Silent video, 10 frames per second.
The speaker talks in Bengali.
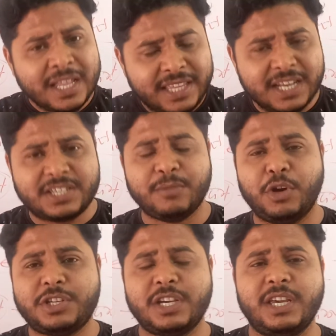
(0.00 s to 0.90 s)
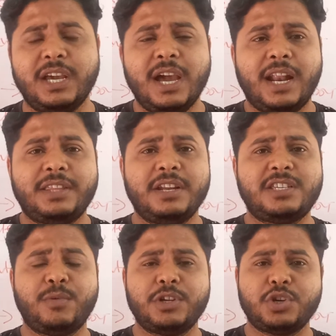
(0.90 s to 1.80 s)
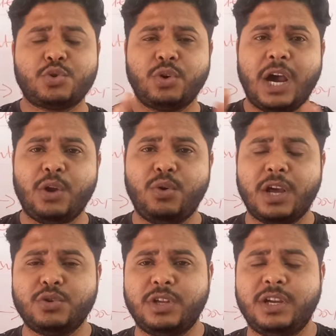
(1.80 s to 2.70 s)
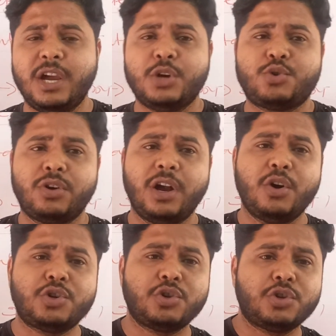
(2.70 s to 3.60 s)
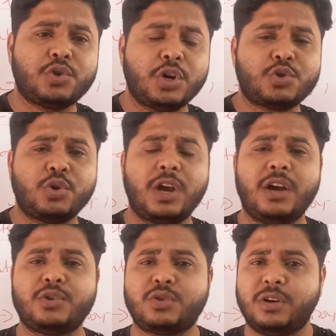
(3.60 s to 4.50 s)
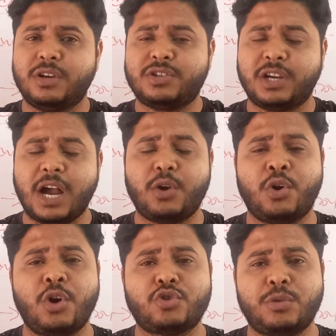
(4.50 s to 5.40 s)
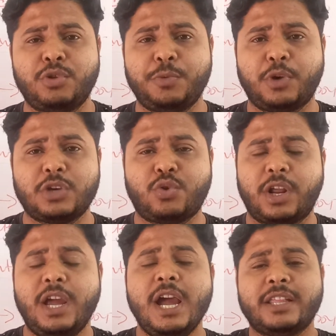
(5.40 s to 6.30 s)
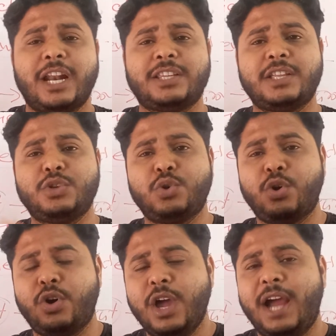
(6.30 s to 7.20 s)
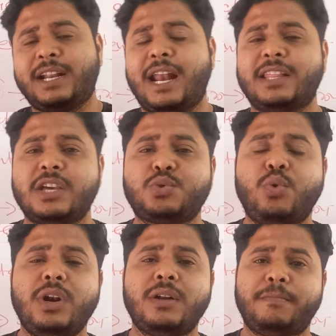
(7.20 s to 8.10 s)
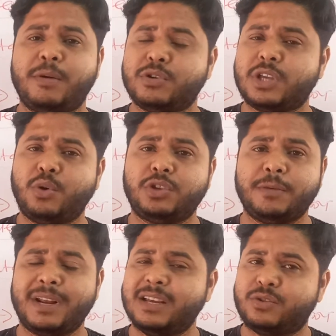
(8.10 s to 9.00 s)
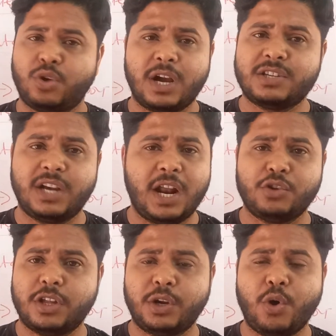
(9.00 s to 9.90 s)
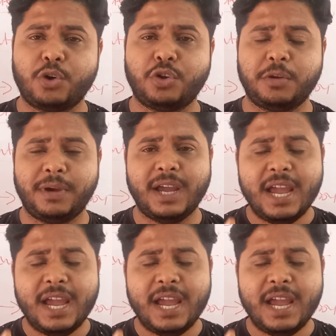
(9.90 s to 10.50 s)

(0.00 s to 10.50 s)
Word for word: তিরিশে বলেছে কি না তিরিশে বলেছে সংখ্যালঘুরা যদি সংখ্যাগরিষ্ঠদের সঙ্গে সংখ্যা শিক্ষা গ্রহণে অসম্মতি প্রকাশ করে তাহলে তাদের জন্য একটা আলাদা স্কুল ব্যবস্থা করতে পারে সরকার সেখানে তাদেরকে অর্থ দেবে